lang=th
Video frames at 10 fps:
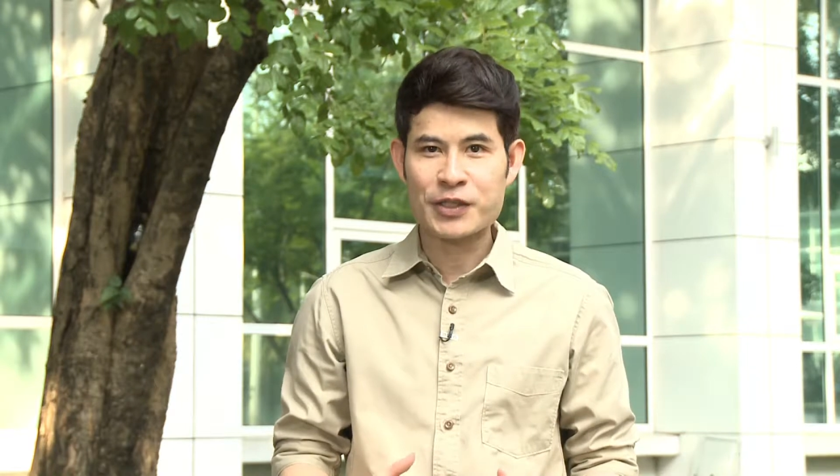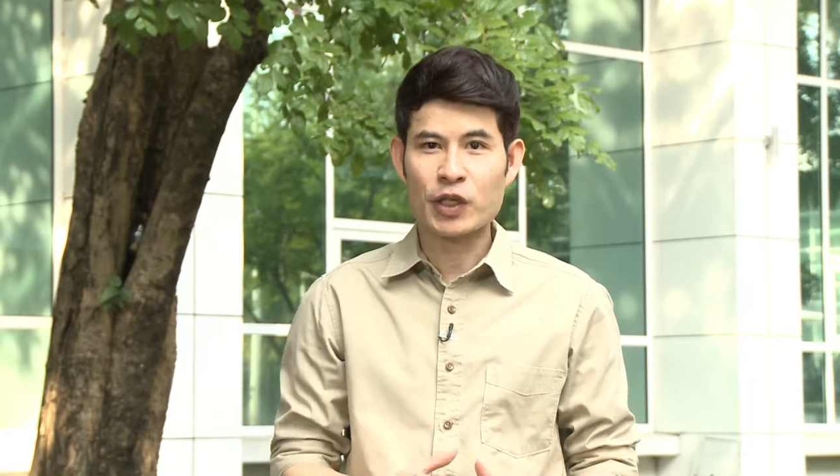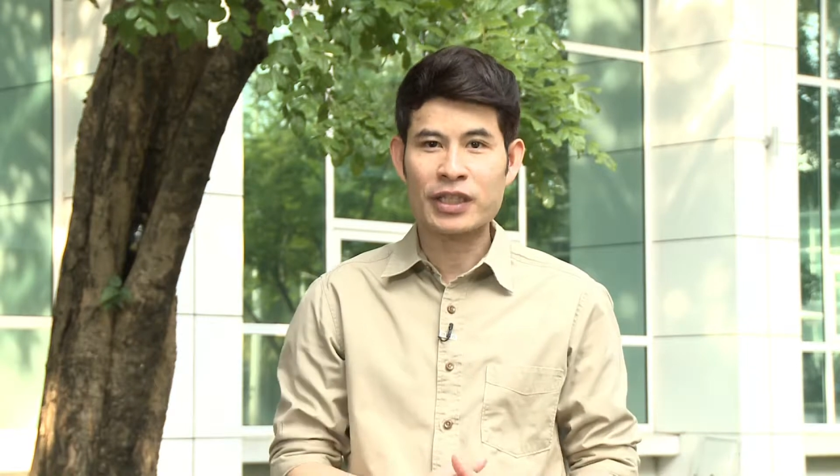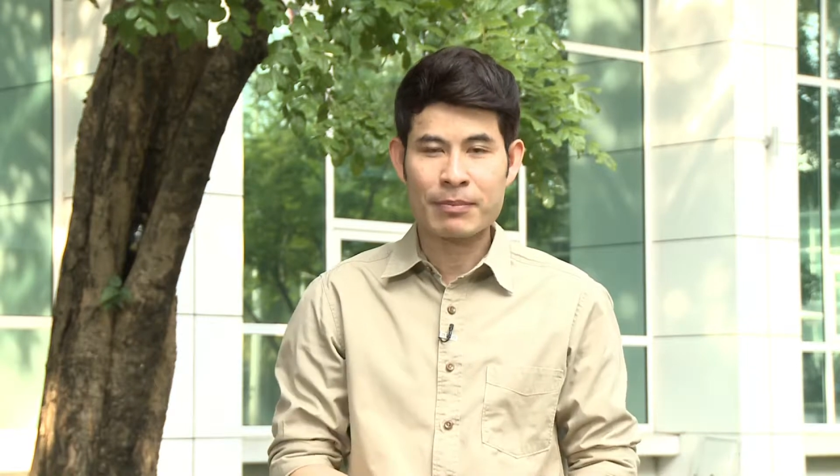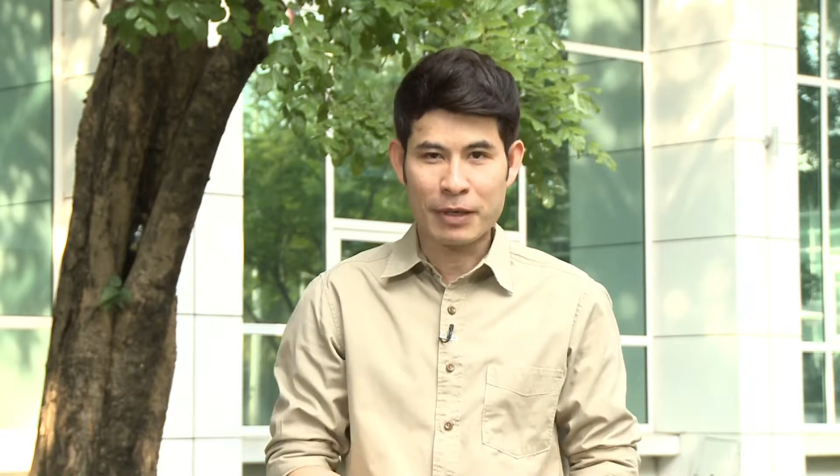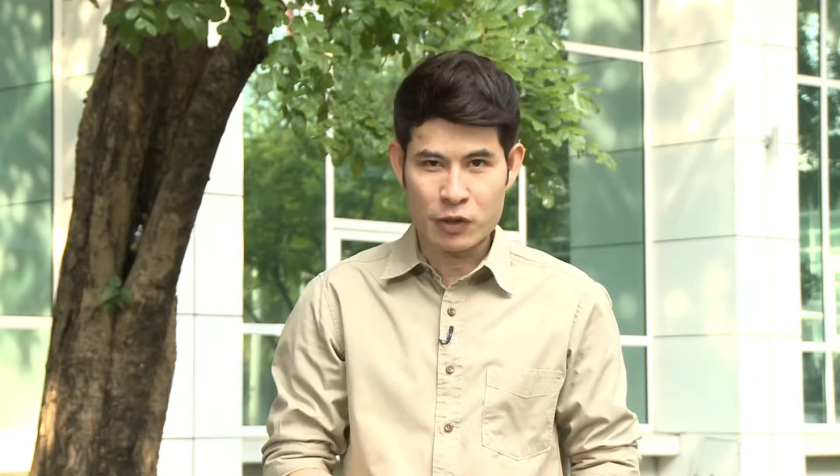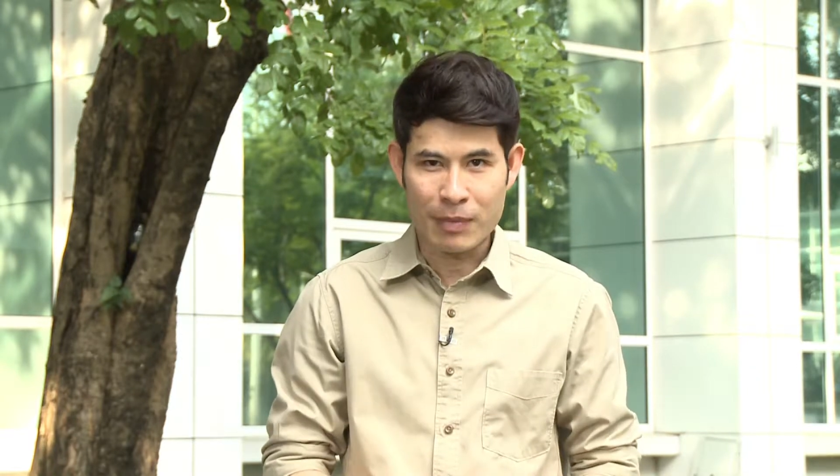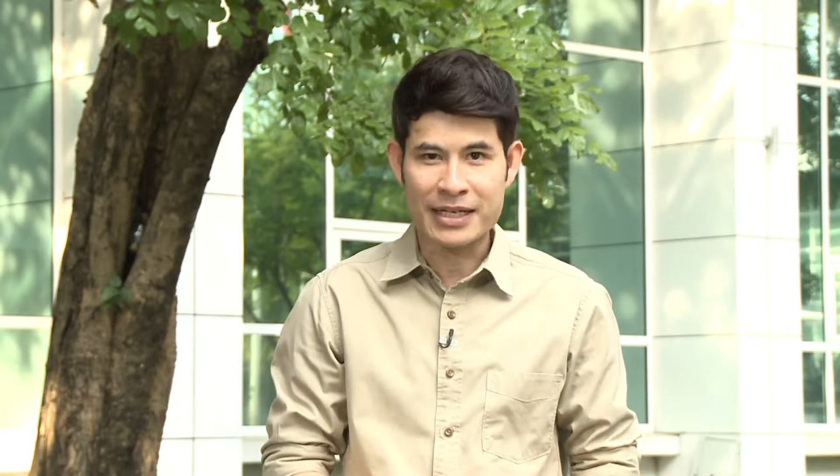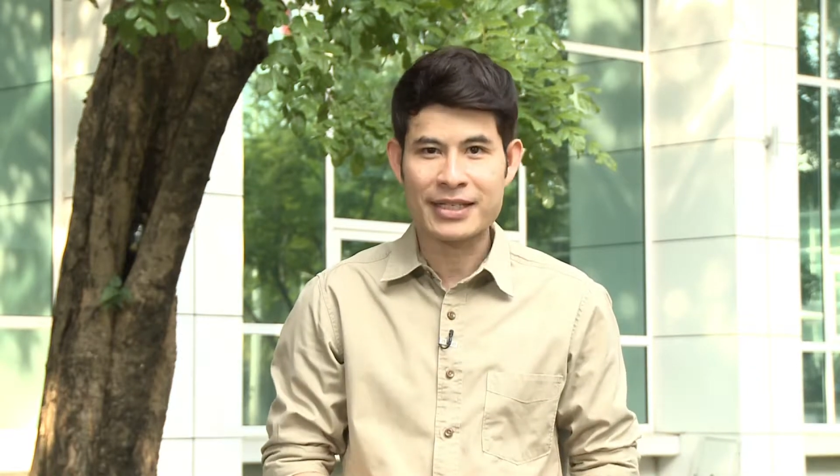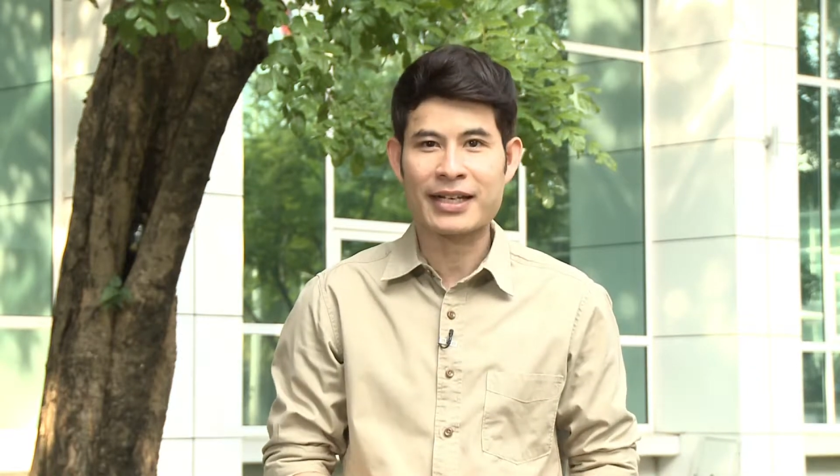จนถึงปัจจุ
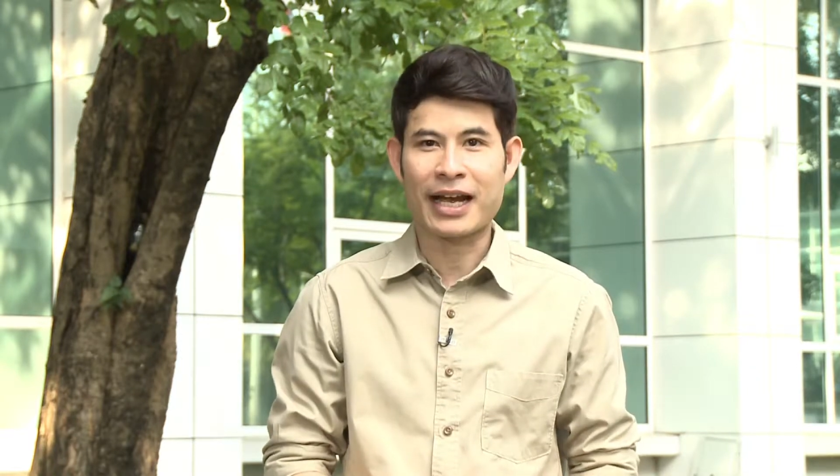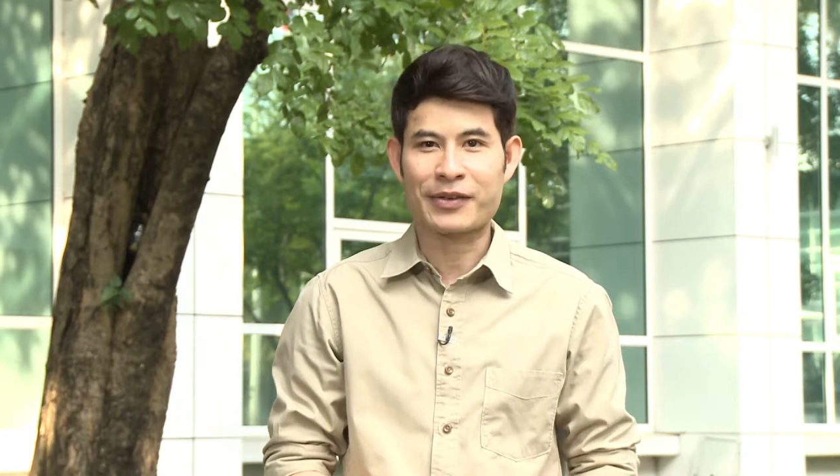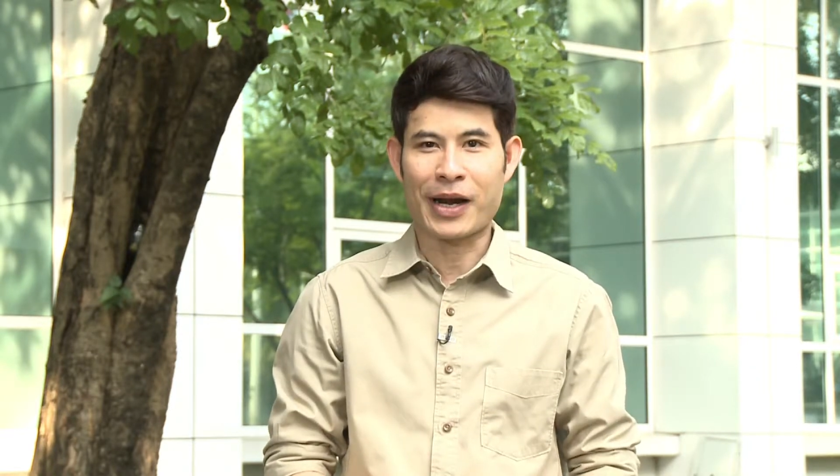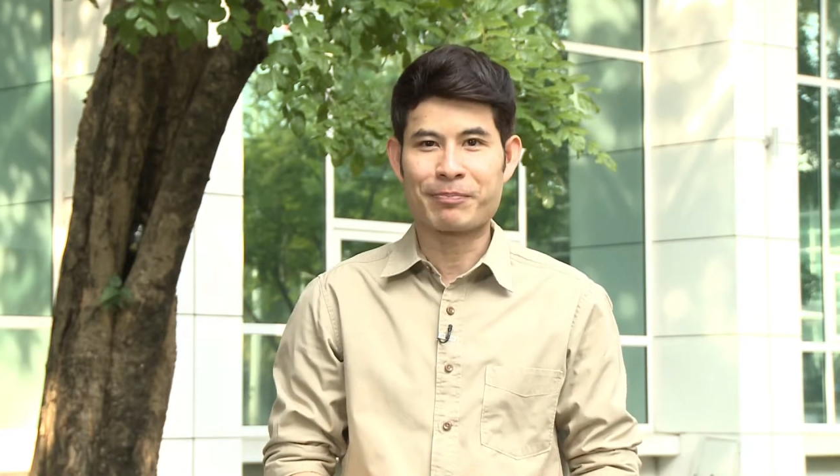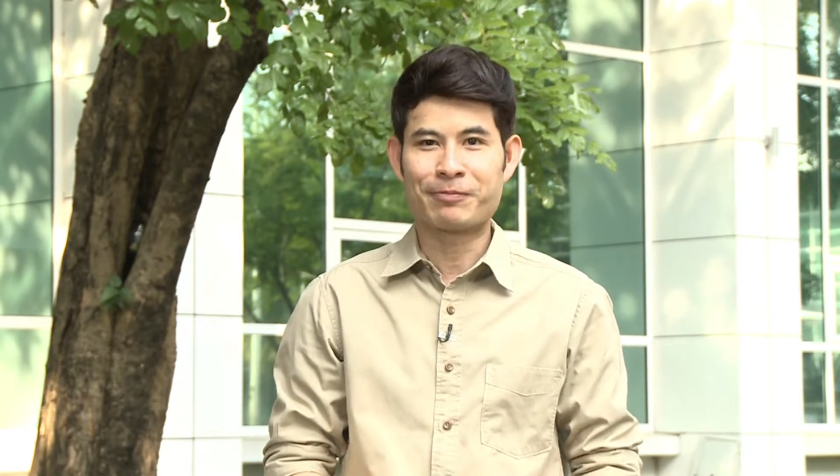บันเช่นกันครับ